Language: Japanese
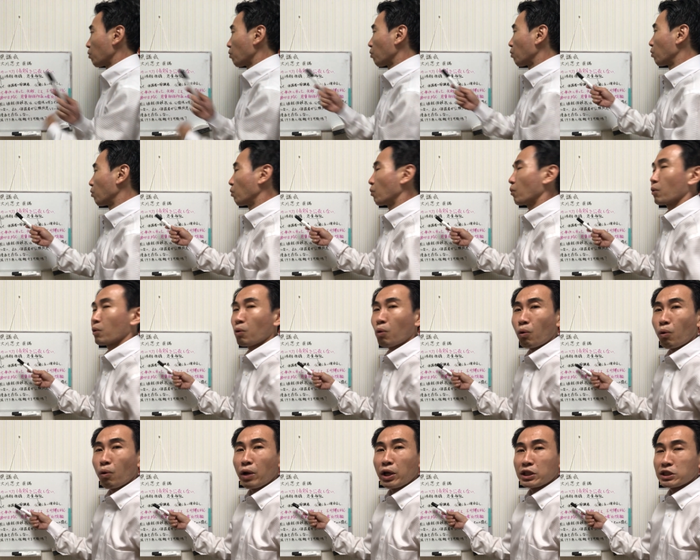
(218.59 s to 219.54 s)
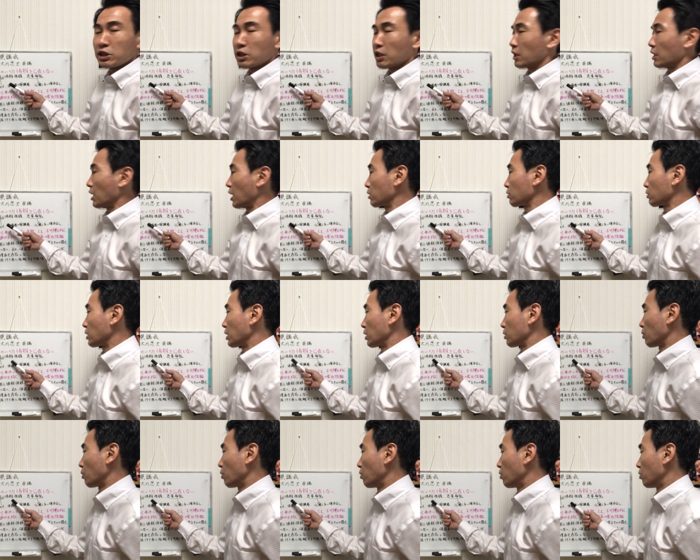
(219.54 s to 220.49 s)
こう公益性があるから
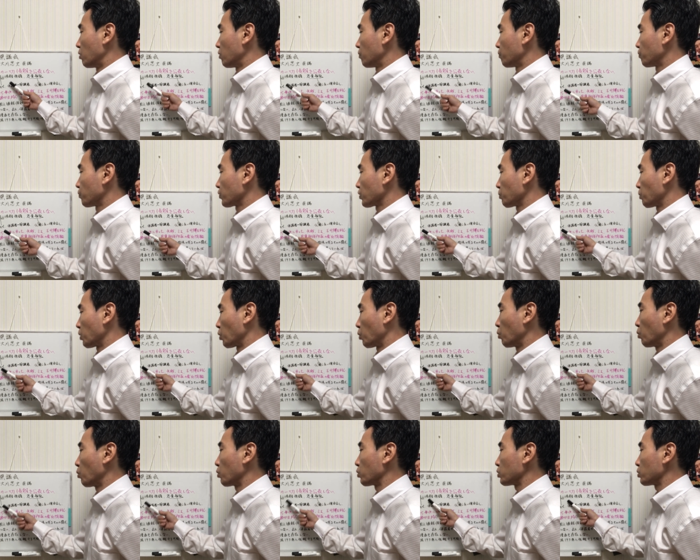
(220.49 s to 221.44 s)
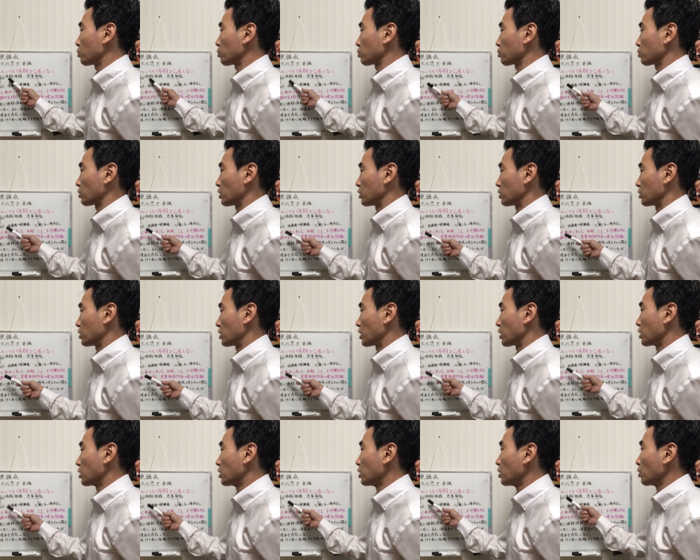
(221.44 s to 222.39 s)
と、まこういうことなん
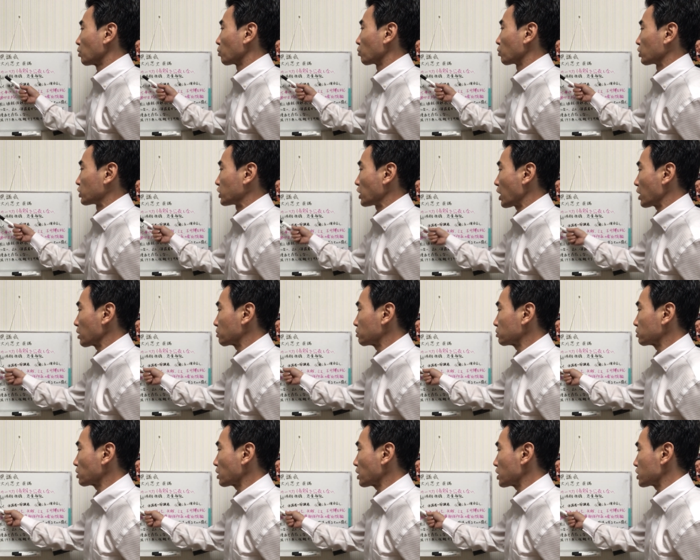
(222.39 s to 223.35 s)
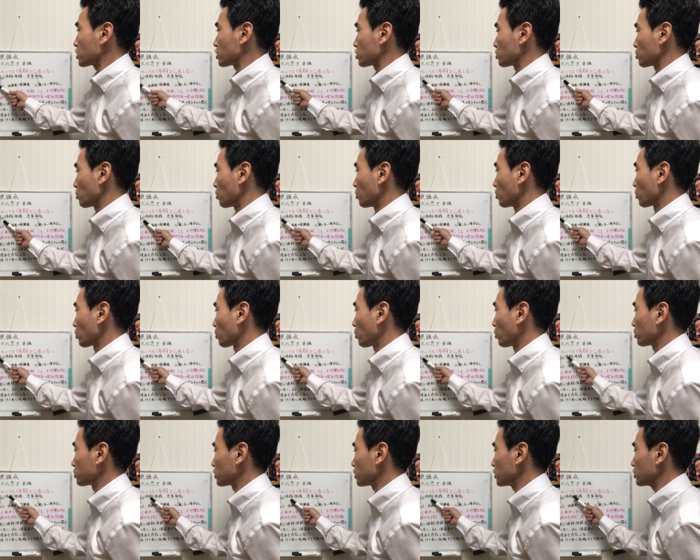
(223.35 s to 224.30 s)
でこの虐待死の
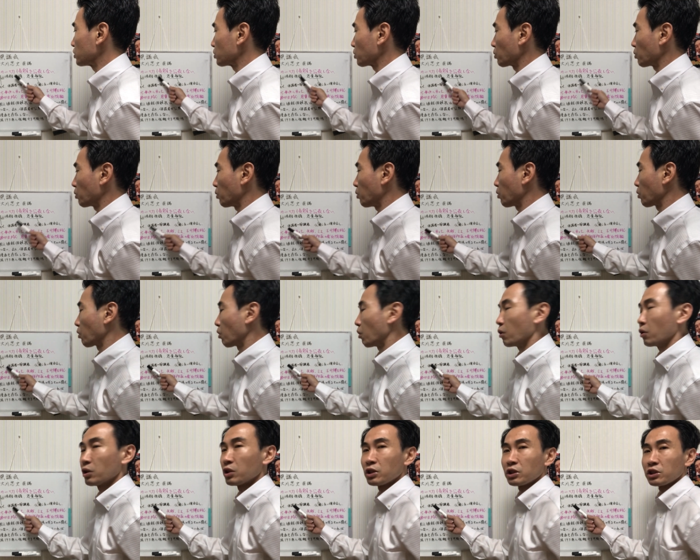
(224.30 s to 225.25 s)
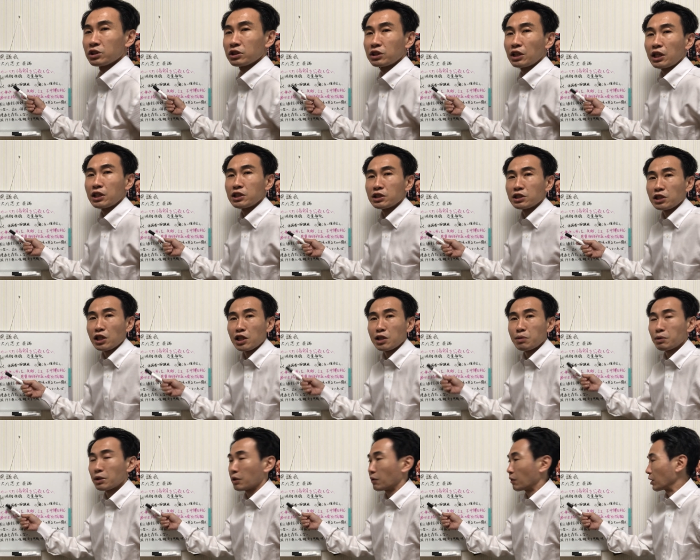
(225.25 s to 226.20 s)
個人情報保護全
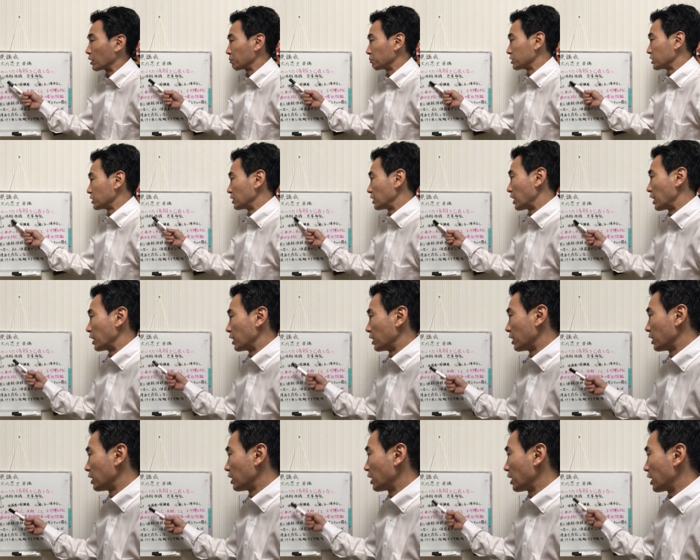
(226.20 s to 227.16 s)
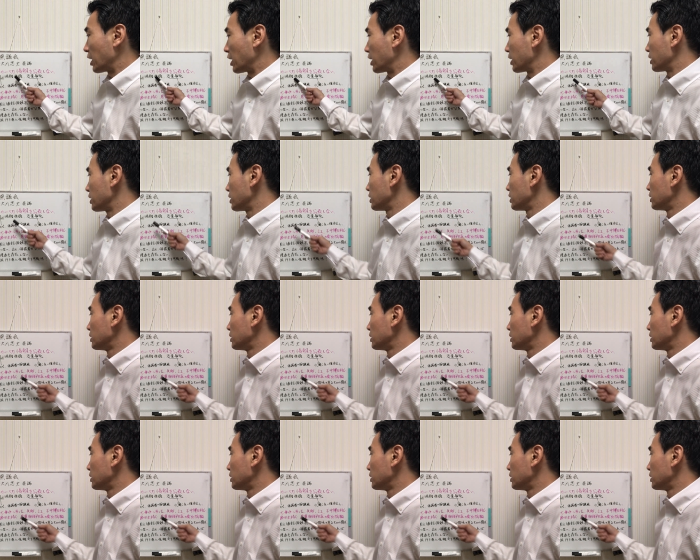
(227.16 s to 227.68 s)
然意味が分かりませんねはい